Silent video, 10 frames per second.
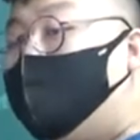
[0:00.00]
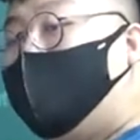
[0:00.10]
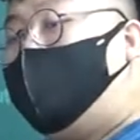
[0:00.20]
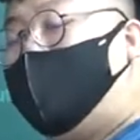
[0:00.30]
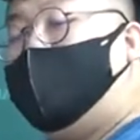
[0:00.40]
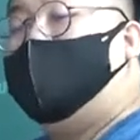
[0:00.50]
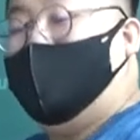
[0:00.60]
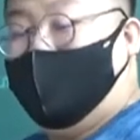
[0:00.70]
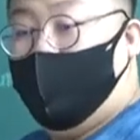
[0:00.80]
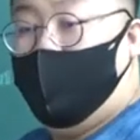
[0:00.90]

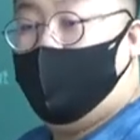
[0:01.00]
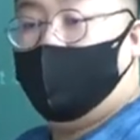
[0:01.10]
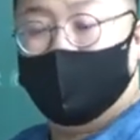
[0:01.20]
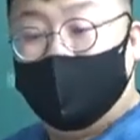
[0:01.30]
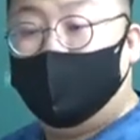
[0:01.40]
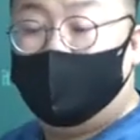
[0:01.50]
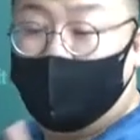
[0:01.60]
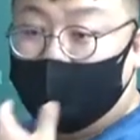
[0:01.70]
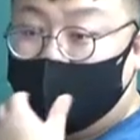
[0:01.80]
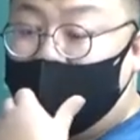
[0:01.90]
프리벤트가 나오려면
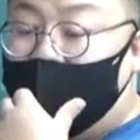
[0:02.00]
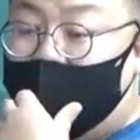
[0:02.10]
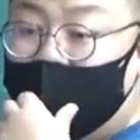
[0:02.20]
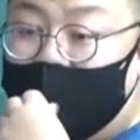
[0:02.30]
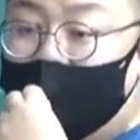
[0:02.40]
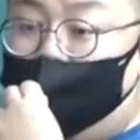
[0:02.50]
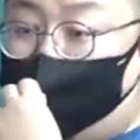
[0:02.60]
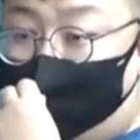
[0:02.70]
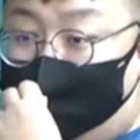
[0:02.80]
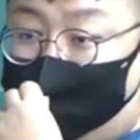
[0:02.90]
인저 상해나
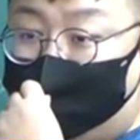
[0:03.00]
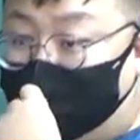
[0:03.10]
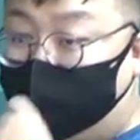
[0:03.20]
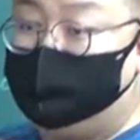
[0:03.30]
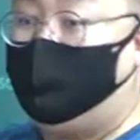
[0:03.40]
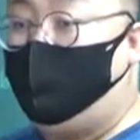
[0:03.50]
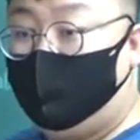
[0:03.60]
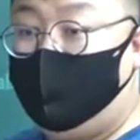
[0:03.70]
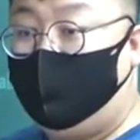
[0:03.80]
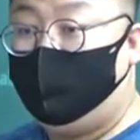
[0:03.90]
피해까지 같이
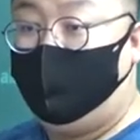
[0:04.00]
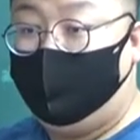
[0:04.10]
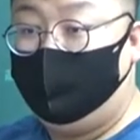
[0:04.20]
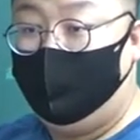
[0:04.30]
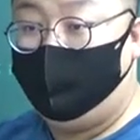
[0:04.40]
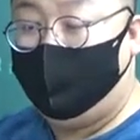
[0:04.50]
나오긴 해야 될 것 같아요